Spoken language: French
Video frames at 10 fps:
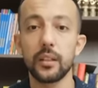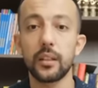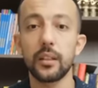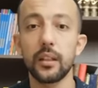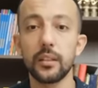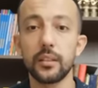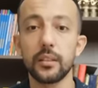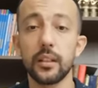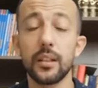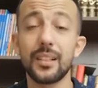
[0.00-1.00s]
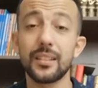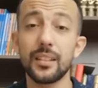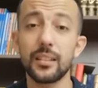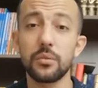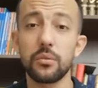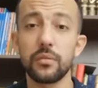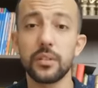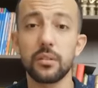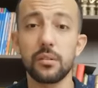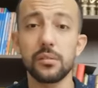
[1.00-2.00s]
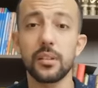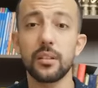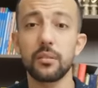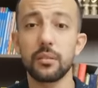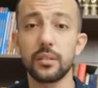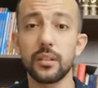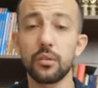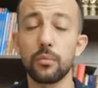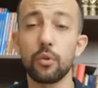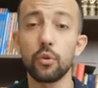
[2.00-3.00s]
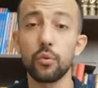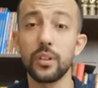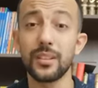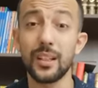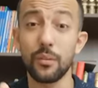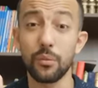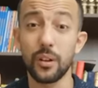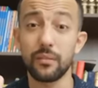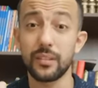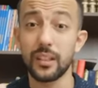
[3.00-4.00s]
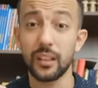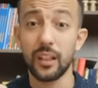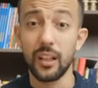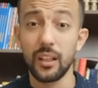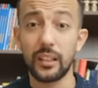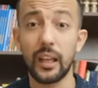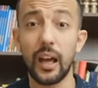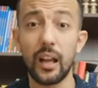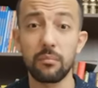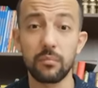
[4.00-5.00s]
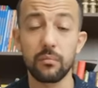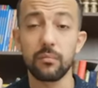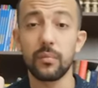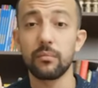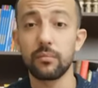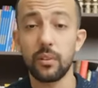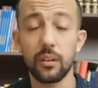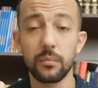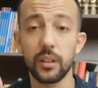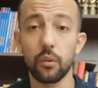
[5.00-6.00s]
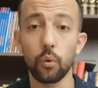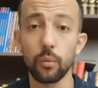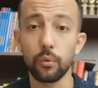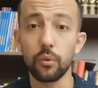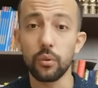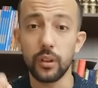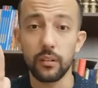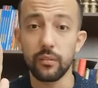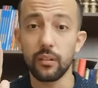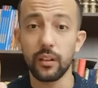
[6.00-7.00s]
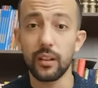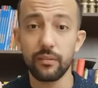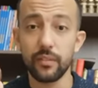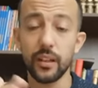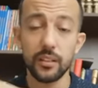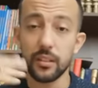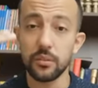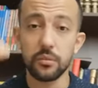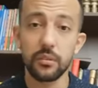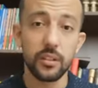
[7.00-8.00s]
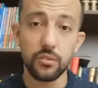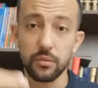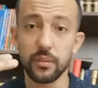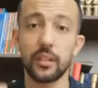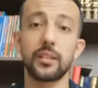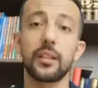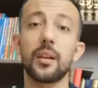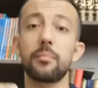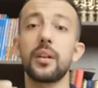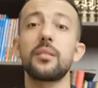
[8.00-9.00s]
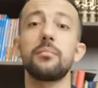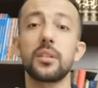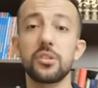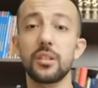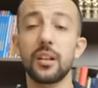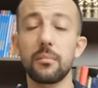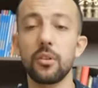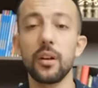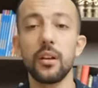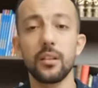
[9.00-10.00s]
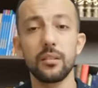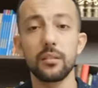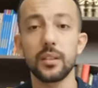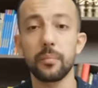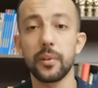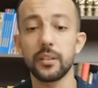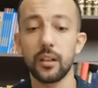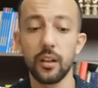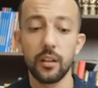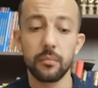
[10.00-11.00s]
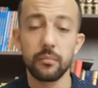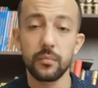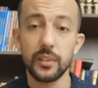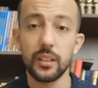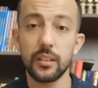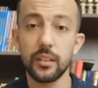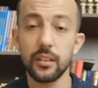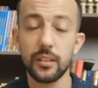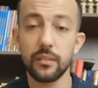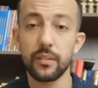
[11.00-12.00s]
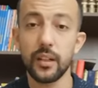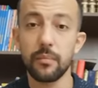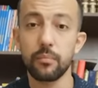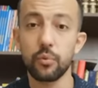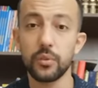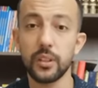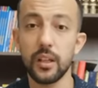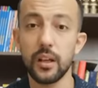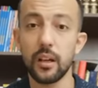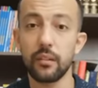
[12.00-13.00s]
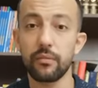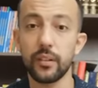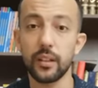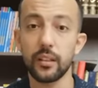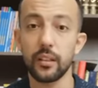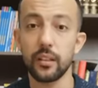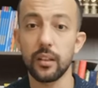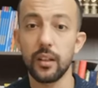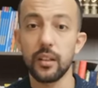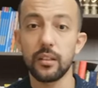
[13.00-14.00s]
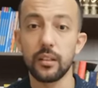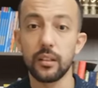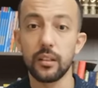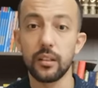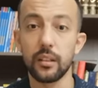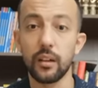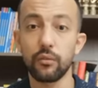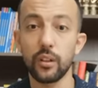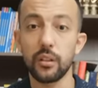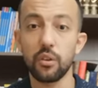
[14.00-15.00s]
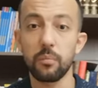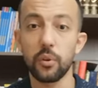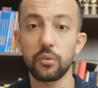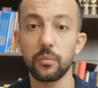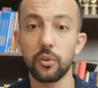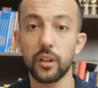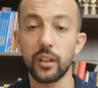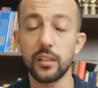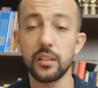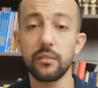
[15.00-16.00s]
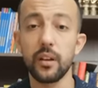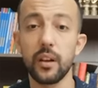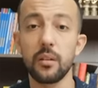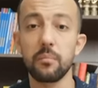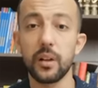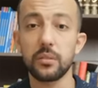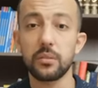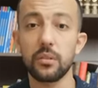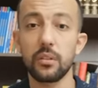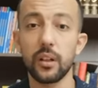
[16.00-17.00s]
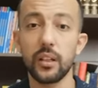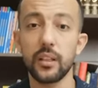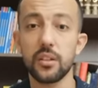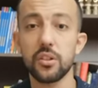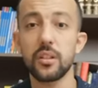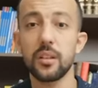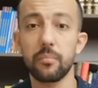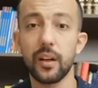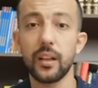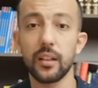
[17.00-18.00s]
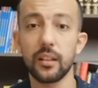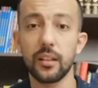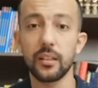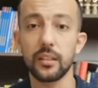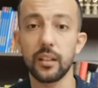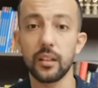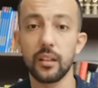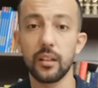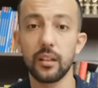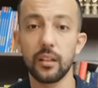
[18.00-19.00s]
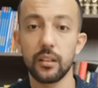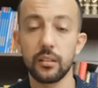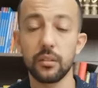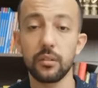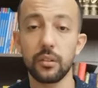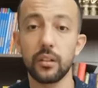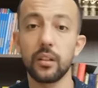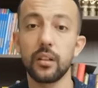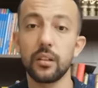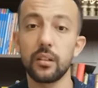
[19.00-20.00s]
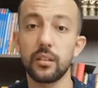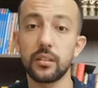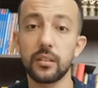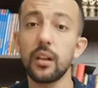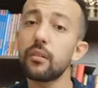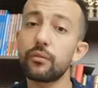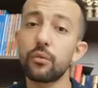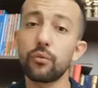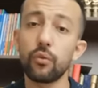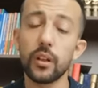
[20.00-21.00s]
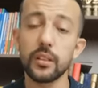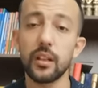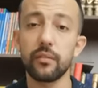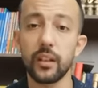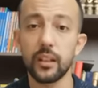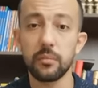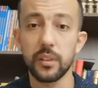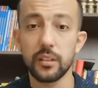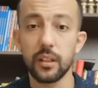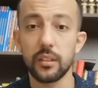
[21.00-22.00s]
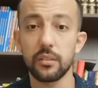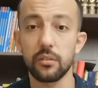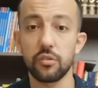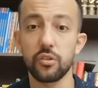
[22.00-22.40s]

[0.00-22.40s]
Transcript: Qui a dit ça Ça, c'est une vision ancienne de l'enseignement où les élèves doivent être calmes, comme des robots, ils vont rien faire, c'est juste des choses qui se répètent machinalement. Non, c'est pas ça. C'est ça ce qui va les pousser à faire des, des, avoir des comportements négatifs parce que leur énergie n'est pas canalisée. Donc, ça, faut voir ça avec l'administration.